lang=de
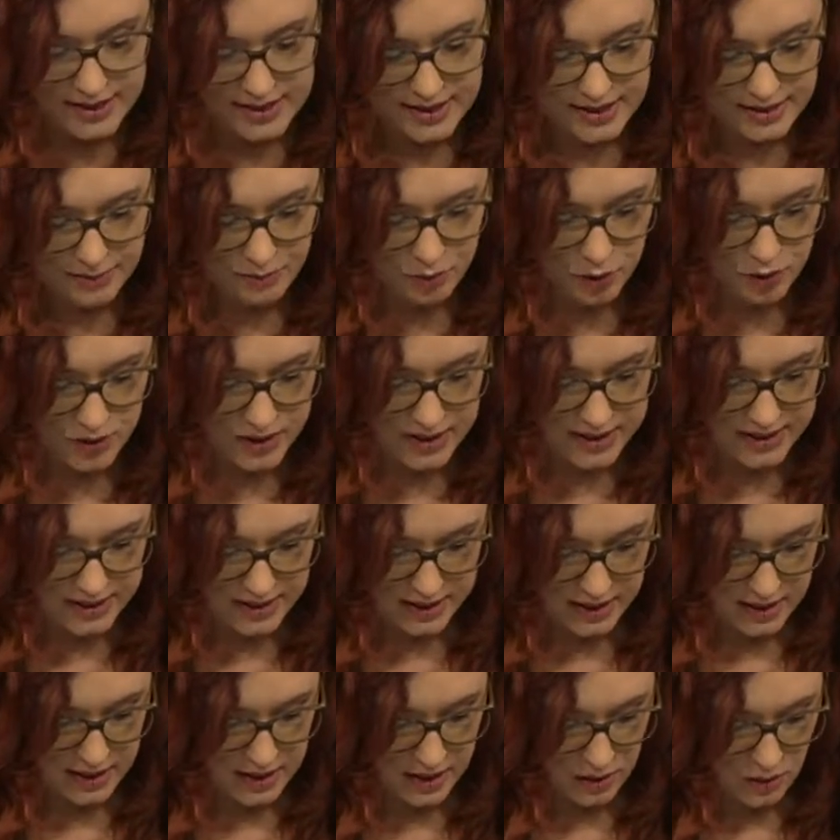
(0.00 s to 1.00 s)
Die
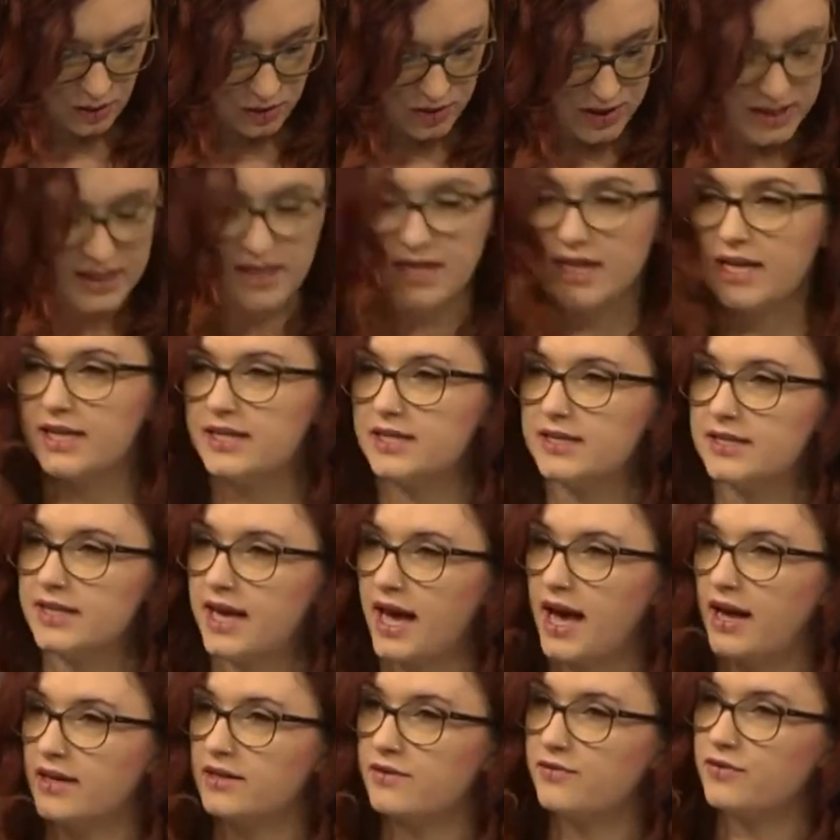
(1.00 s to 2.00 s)
Bundesregierung, sie redet
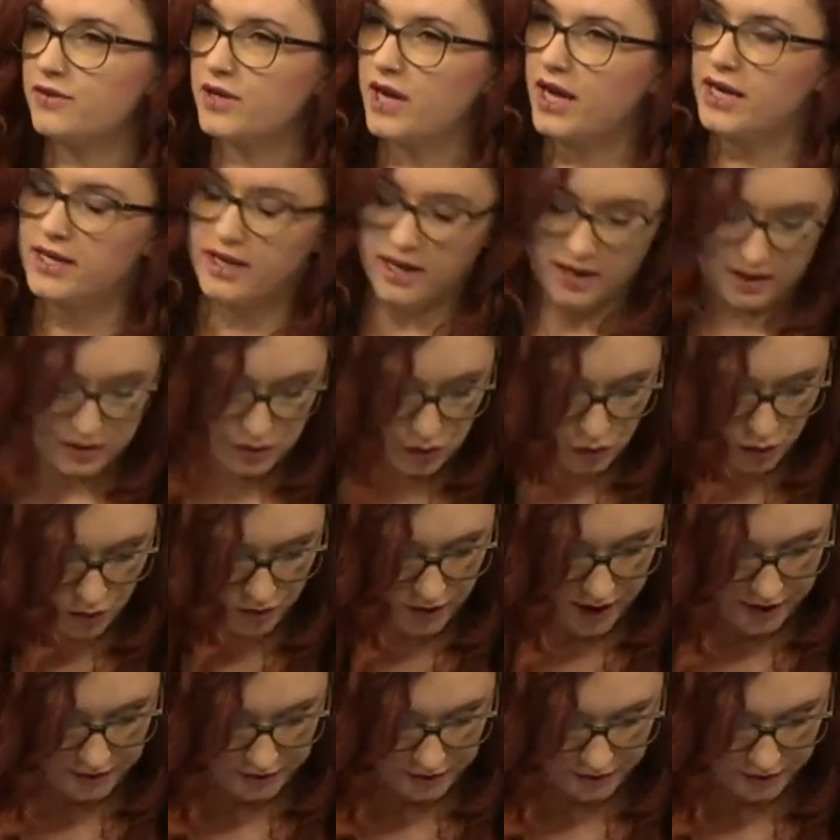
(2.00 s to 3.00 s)
gerne von einer
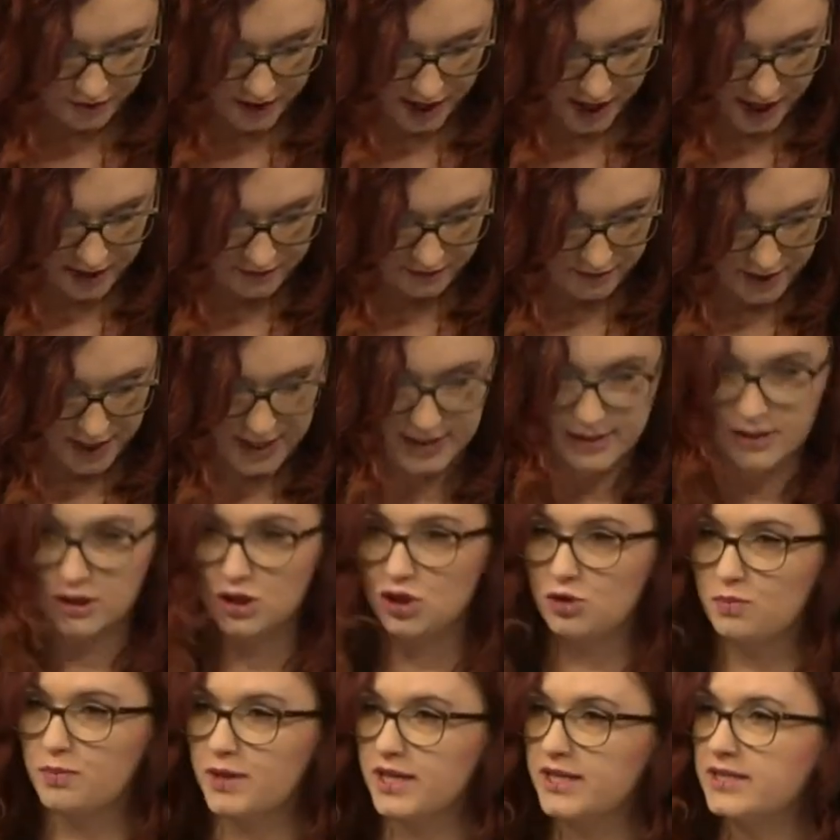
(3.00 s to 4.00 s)
atomwaffenfreien Welt.
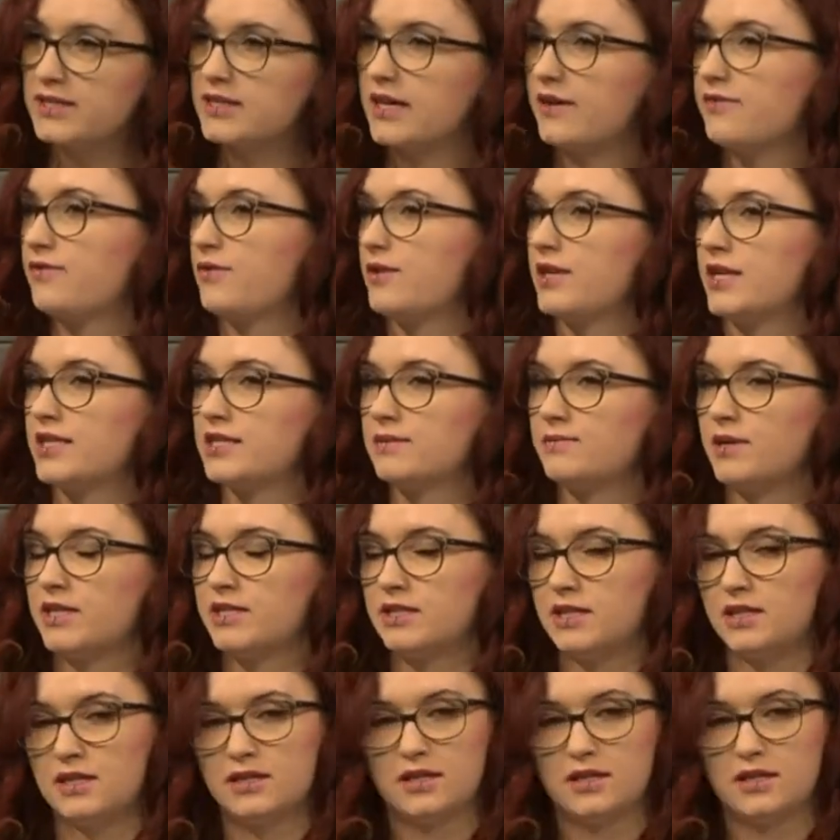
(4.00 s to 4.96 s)
Sie spricht davon, dass man die